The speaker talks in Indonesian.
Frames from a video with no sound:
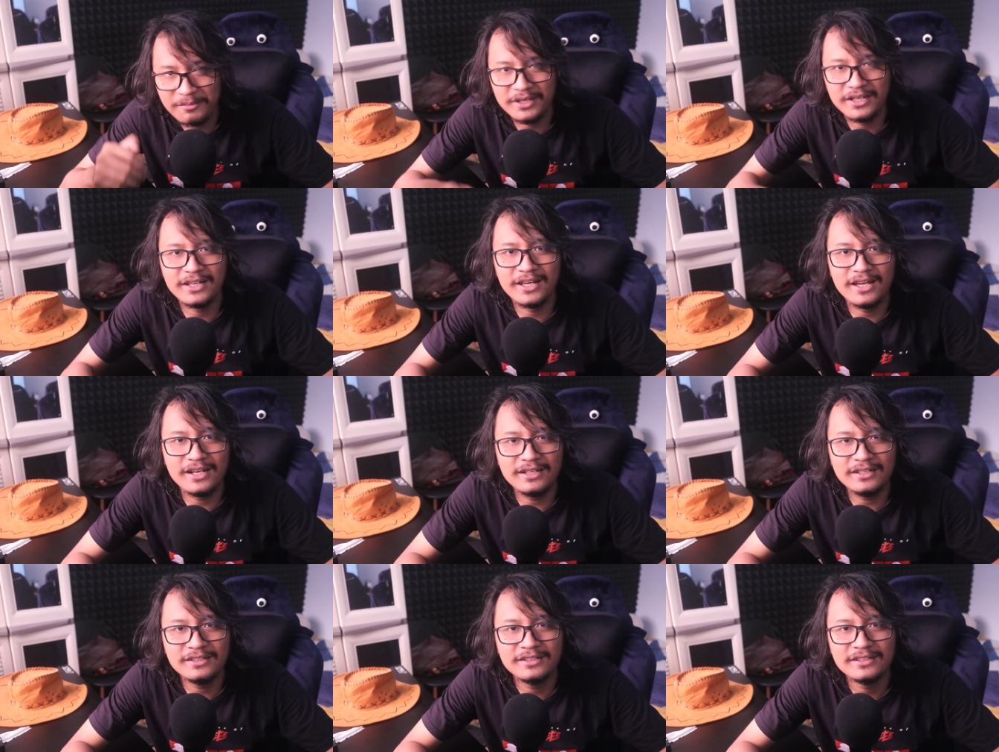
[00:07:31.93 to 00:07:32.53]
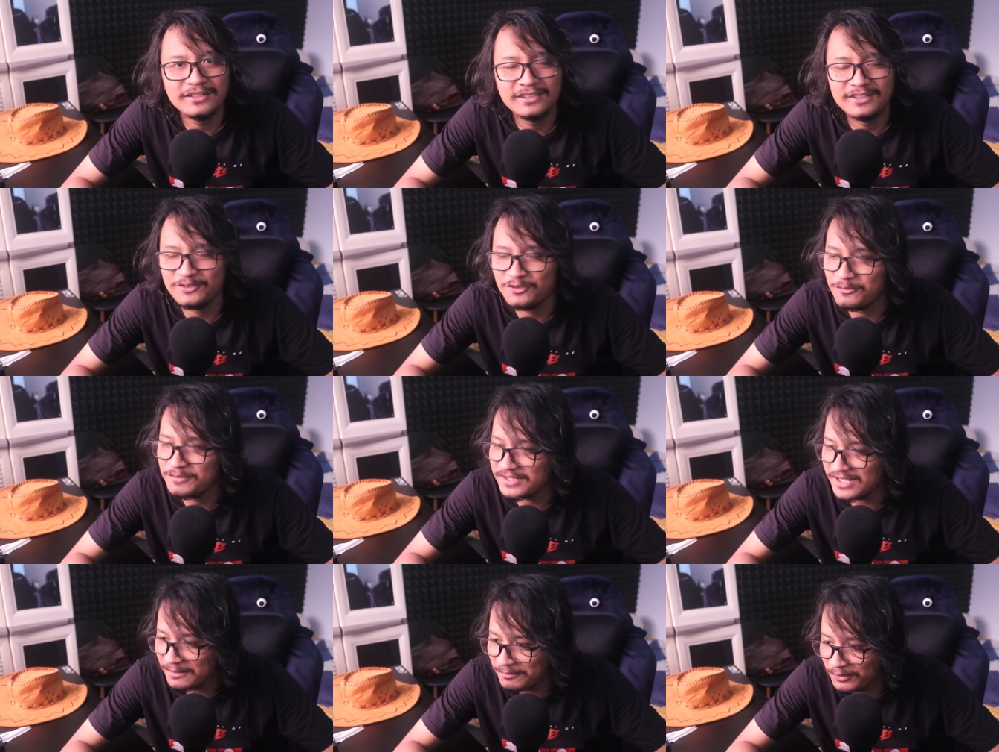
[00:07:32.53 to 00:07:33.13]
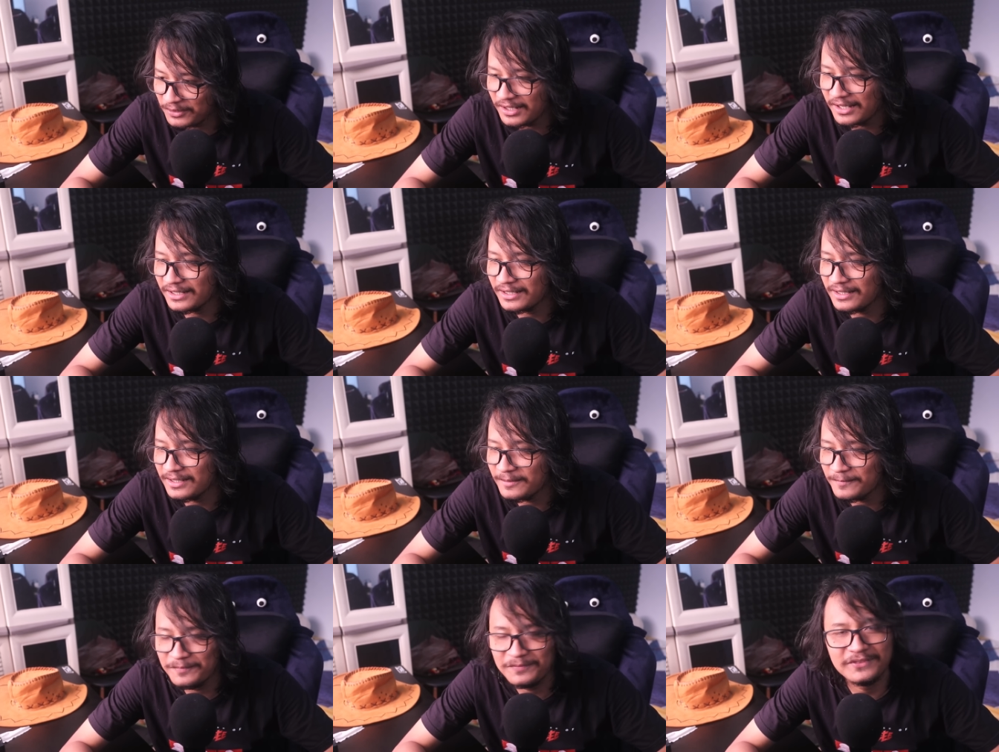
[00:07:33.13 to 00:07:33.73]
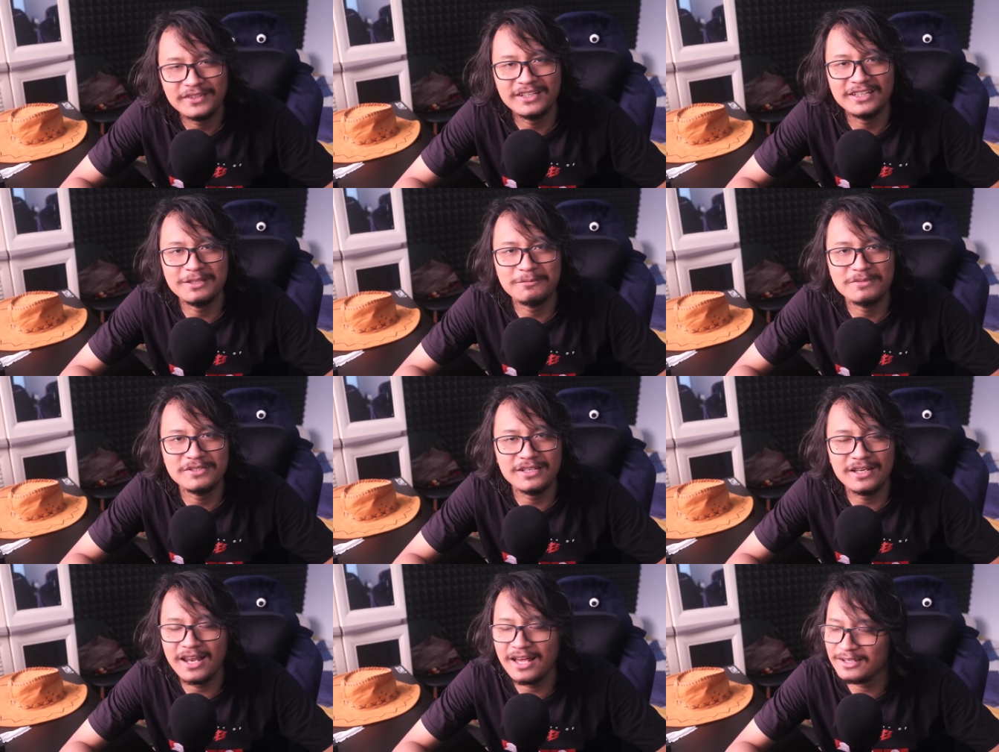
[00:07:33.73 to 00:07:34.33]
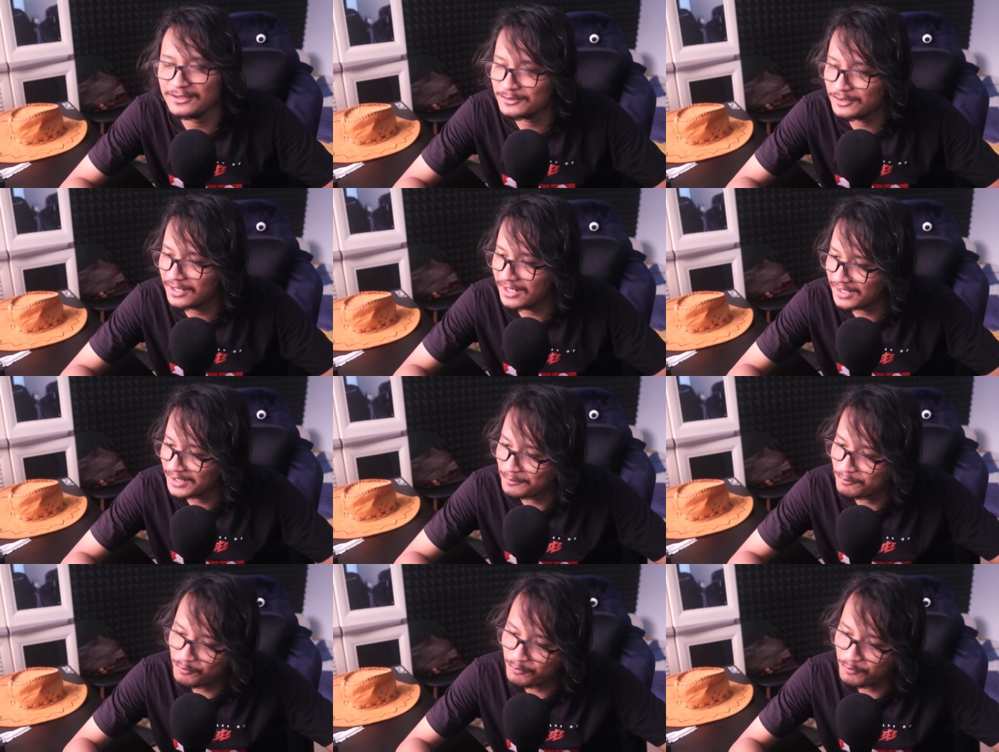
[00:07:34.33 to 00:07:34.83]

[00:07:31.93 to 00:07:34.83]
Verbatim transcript: mendingan gue bisa upload lagi kita bisa langsung lagi